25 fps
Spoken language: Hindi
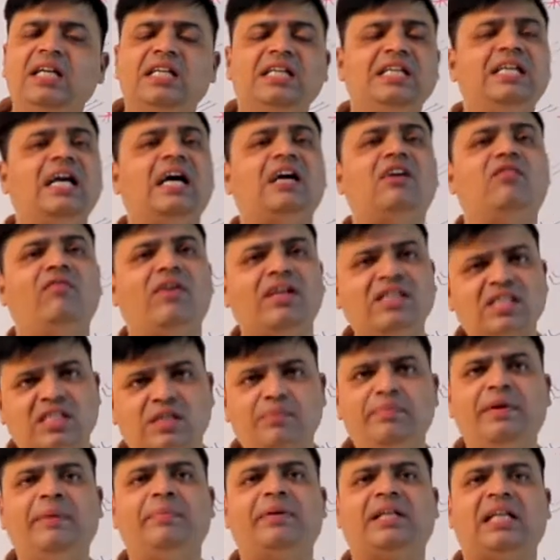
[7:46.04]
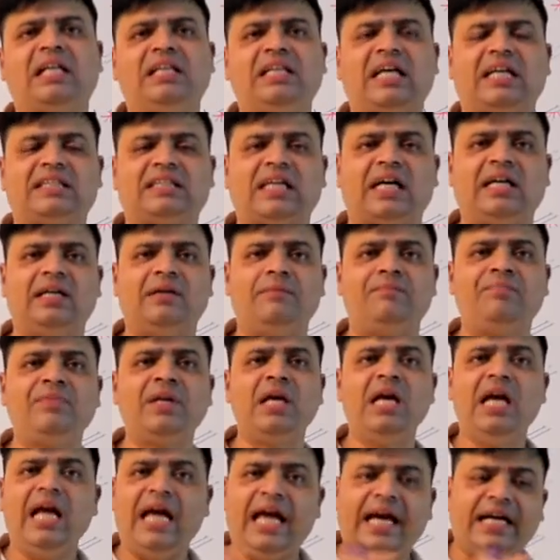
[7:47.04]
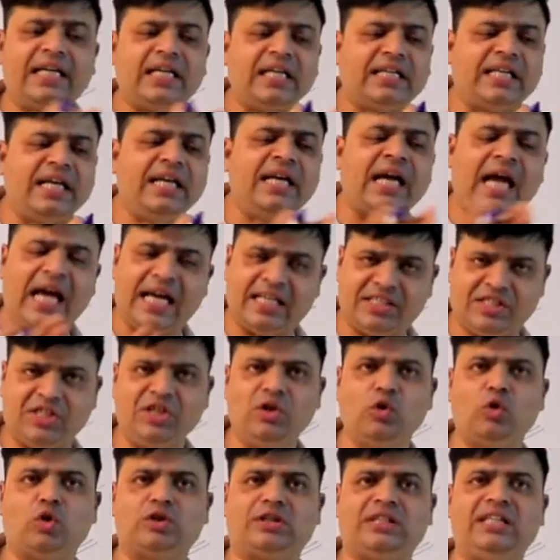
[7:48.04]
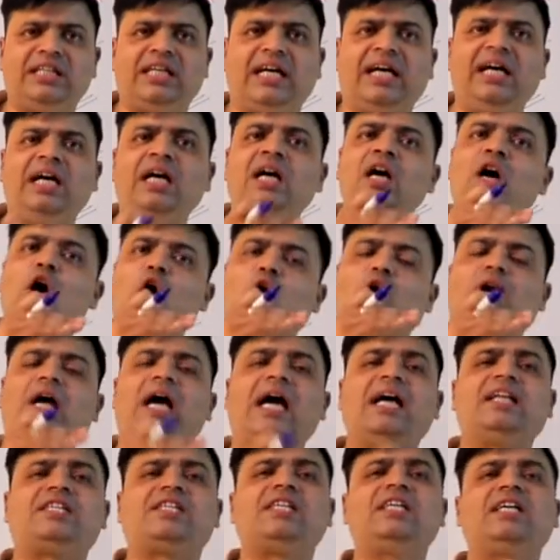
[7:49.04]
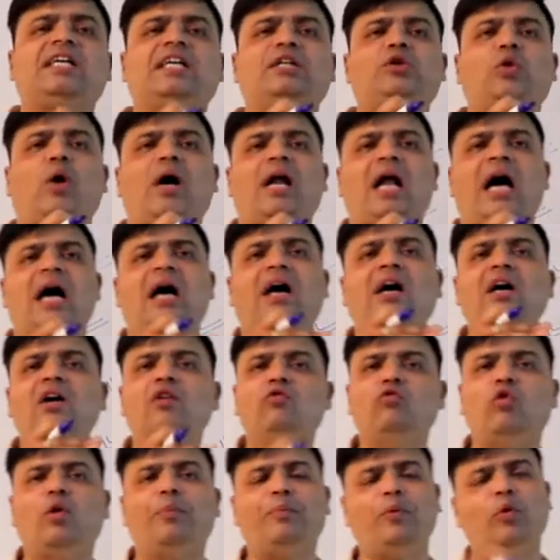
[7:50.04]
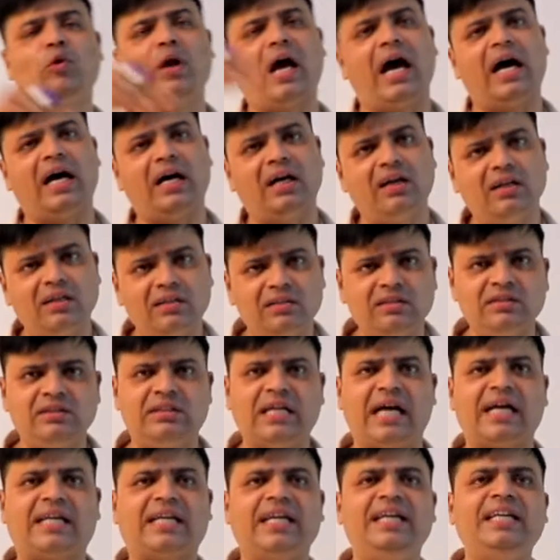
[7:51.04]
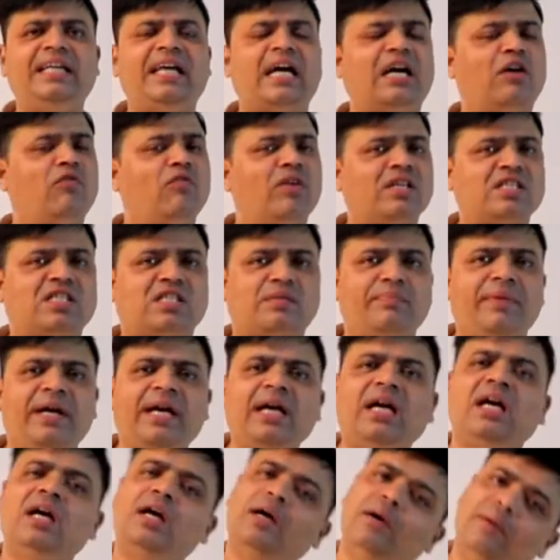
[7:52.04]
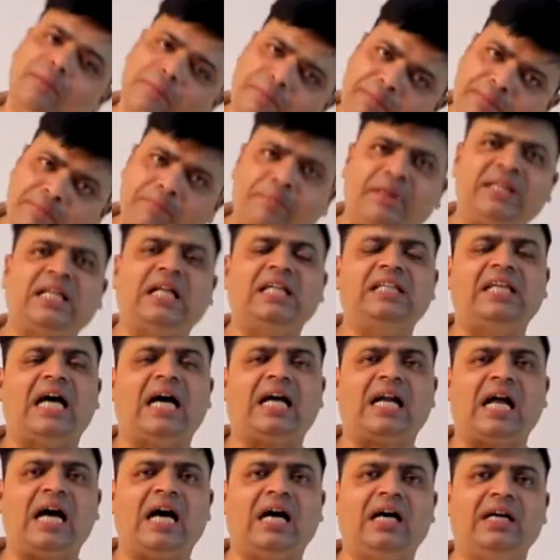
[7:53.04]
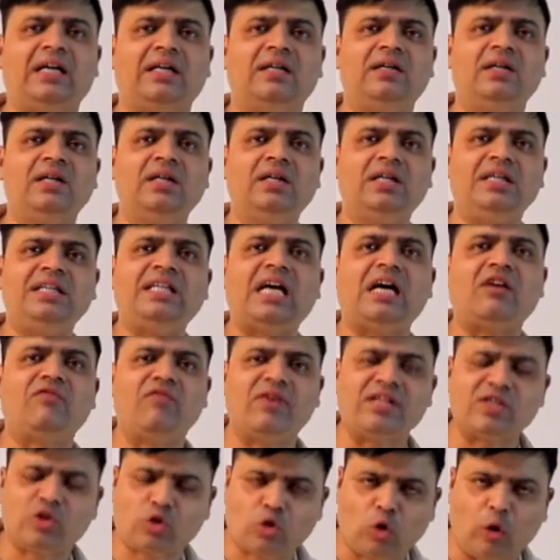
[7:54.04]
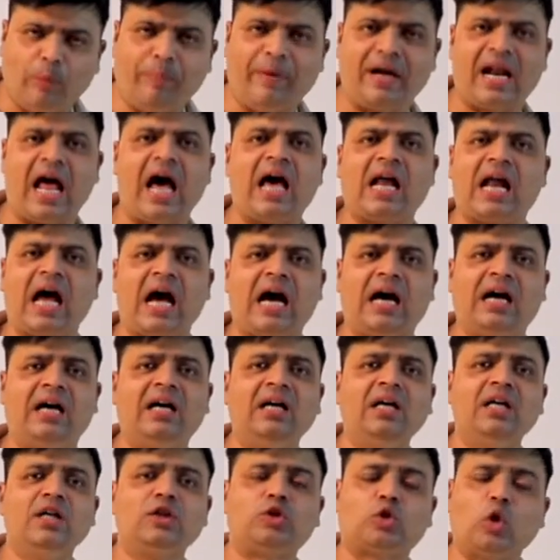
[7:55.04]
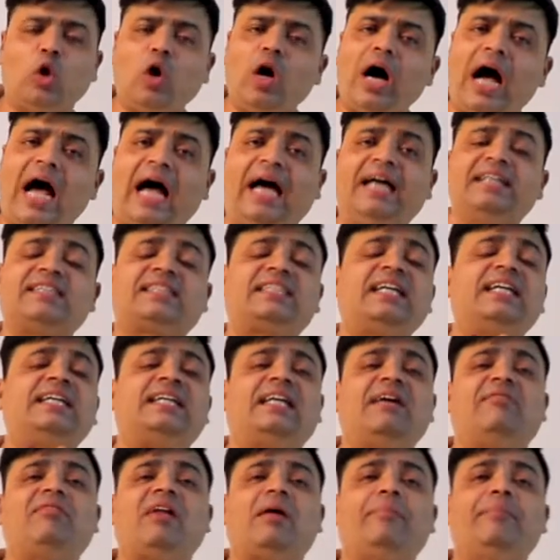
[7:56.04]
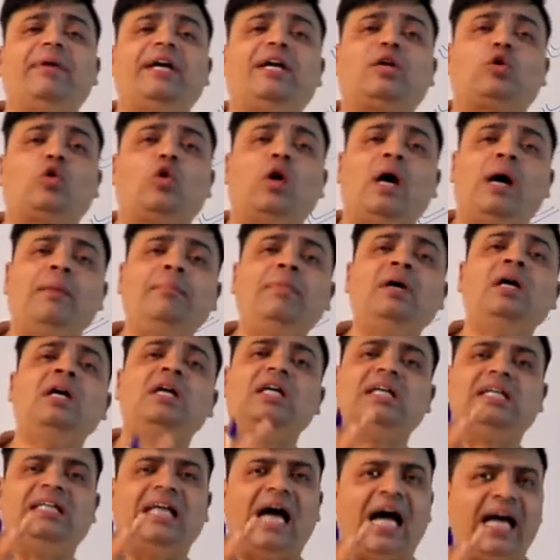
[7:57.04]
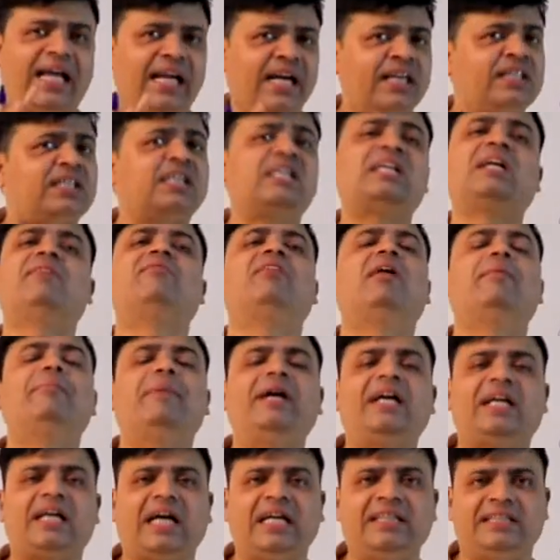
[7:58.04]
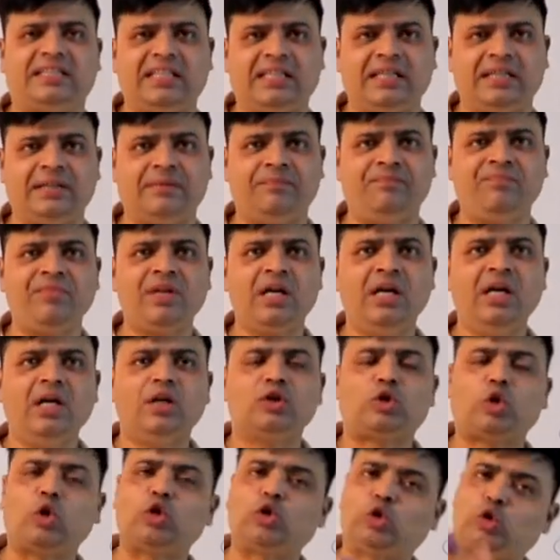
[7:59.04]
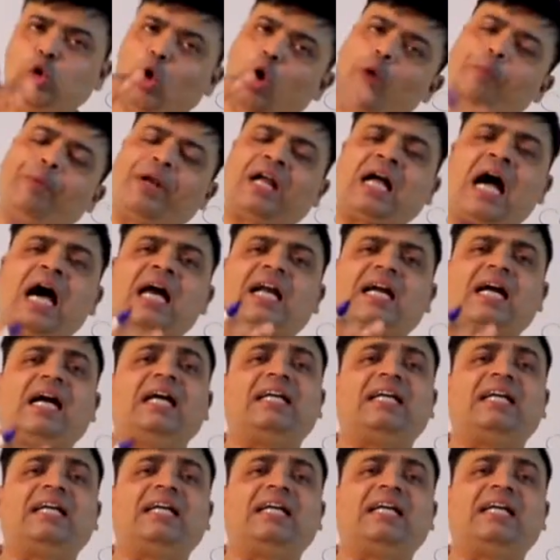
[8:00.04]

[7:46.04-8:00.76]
यंग वंश में बदल जाता है एग की हैचिंग होती है और हैचिंग के द्वारा वो पूरा जाके यंग वंश में बदल जा रहा है यंग वंश को बना रहा तो ऐसे डेवलपमेंट को हम डायरेक्ट डेवलपमेंट कहते हैं तो दो प्रकार का